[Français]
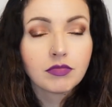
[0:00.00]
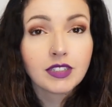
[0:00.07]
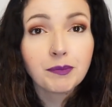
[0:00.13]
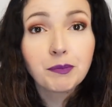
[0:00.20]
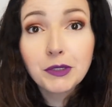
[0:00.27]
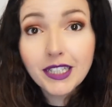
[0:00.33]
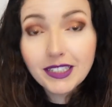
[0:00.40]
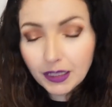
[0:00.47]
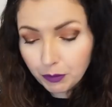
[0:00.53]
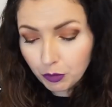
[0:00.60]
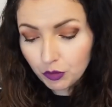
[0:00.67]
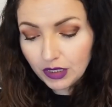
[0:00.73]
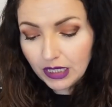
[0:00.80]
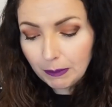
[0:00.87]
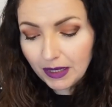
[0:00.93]
Peut-être un
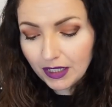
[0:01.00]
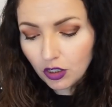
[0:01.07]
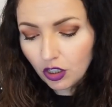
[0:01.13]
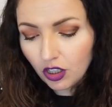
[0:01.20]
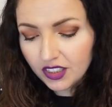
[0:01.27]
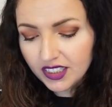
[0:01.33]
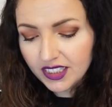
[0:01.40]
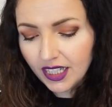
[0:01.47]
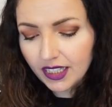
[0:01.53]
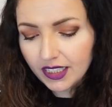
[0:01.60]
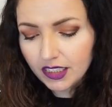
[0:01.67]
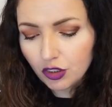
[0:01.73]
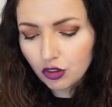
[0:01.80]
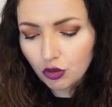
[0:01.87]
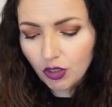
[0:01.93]
produit de la marque
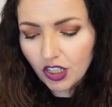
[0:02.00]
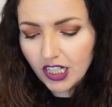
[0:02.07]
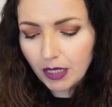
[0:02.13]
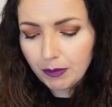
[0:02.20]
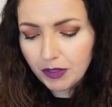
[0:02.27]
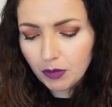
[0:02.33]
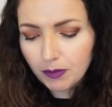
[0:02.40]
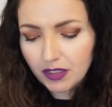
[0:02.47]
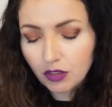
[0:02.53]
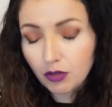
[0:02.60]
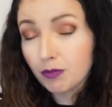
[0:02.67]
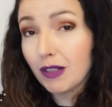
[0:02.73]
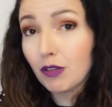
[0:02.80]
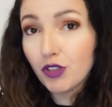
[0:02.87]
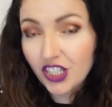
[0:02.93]
Ordinary. Je crois que je l'avais mis dans ma, dans
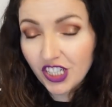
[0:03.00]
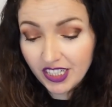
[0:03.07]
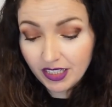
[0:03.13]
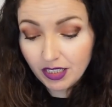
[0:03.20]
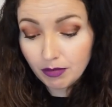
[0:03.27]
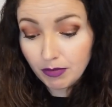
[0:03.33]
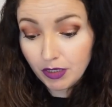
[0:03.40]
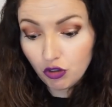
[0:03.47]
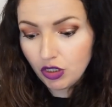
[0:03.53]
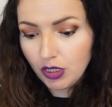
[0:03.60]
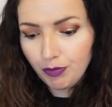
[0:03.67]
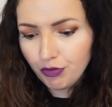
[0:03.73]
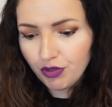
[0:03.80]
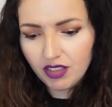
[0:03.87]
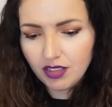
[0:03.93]
ma wishlist. Mais je sais
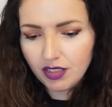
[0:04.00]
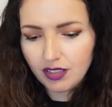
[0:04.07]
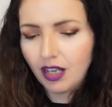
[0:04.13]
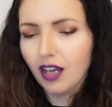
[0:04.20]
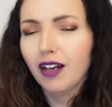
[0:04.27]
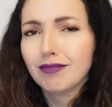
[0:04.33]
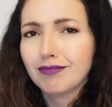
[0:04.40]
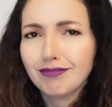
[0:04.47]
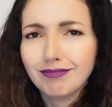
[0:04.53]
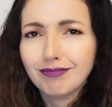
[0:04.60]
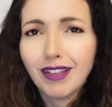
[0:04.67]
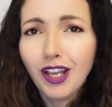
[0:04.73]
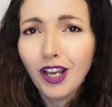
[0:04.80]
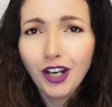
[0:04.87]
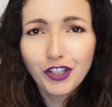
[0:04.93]
plus si c'est ça
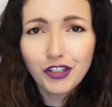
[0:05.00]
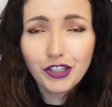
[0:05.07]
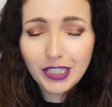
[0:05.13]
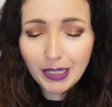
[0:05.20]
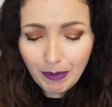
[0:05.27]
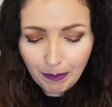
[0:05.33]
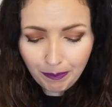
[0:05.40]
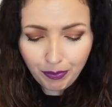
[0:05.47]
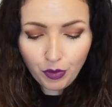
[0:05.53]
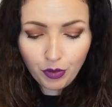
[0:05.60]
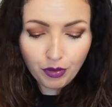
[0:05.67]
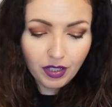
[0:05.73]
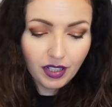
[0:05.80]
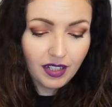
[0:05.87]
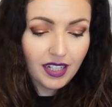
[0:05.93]
je ne sais même plus.
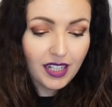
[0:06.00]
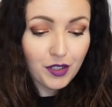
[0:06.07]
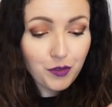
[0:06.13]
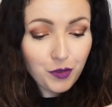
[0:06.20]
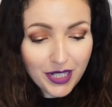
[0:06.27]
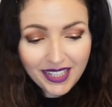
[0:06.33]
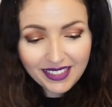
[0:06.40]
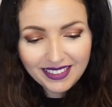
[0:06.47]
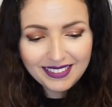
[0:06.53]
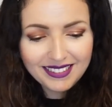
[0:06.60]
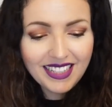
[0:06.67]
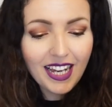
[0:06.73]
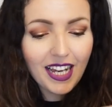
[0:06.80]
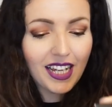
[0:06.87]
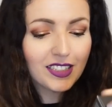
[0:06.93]
Oui, c'est
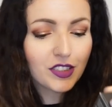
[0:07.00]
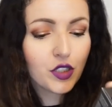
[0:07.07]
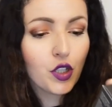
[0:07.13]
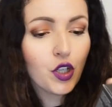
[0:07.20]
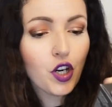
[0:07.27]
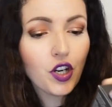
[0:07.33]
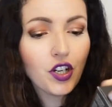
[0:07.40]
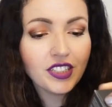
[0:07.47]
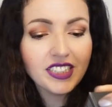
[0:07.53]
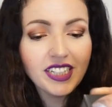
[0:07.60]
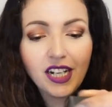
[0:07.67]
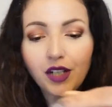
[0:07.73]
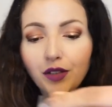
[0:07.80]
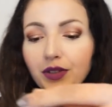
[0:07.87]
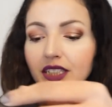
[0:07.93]
ça, The
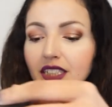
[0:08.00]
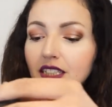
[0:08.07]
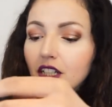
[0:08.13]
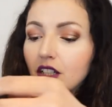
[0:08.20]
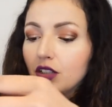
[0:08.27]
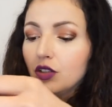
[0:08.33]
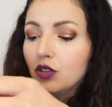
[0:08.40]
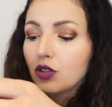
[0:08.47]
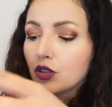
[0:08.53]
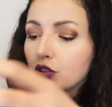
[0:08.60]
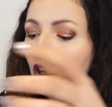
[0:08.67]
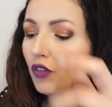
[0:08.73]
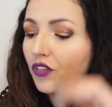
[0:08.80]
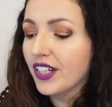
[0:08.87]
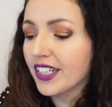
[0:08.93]
Ordinary, euh, le
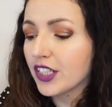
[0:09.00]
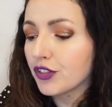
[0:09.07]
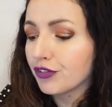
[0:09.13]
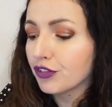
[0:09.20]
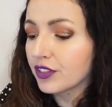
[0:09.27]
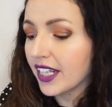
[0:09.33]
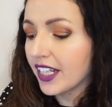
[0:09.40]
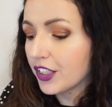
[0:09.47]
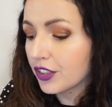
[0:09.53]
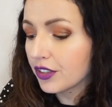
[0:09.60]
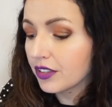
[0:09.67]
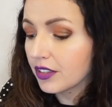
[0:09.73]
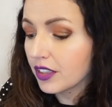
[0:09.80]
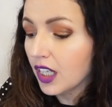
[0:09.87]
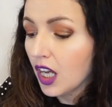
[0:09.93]
Coverage
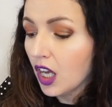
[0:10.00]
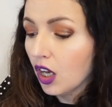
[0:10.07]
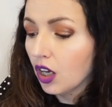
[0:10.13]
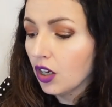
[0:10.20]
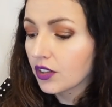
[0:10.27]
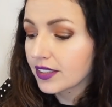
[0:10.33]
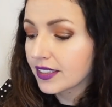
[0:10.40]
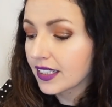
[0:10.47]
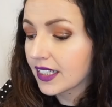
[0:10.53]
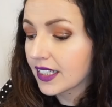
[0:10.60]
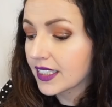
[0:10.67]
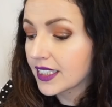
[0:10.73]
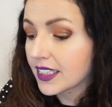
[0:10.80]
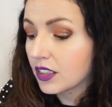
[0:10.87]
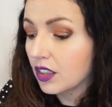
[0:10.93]
Foundation en
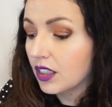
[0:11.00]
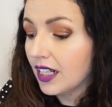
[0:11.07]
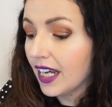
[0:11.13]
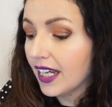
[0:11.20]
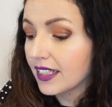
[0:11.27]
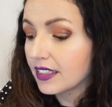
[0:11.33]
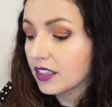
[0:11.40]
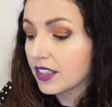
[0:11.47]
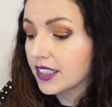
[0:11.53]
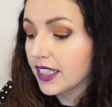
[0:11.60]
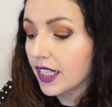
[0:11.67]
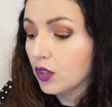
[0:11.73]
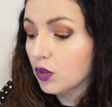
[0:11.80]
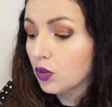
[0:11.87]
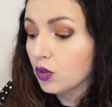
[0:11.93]
teinte Light
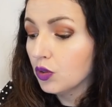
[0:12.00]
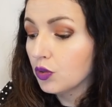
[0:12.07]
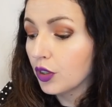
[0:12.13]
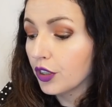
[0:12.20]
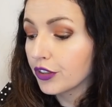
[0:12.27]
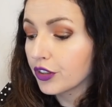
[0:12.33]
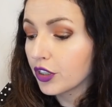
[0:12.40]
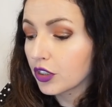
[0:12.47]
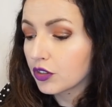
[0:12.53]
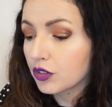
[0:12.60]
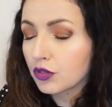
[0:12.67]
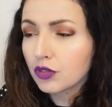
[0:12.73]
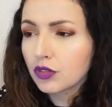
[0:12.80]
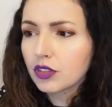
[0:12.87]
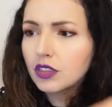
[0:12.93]
Yellow
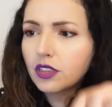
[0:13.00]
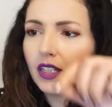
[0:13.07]
Understone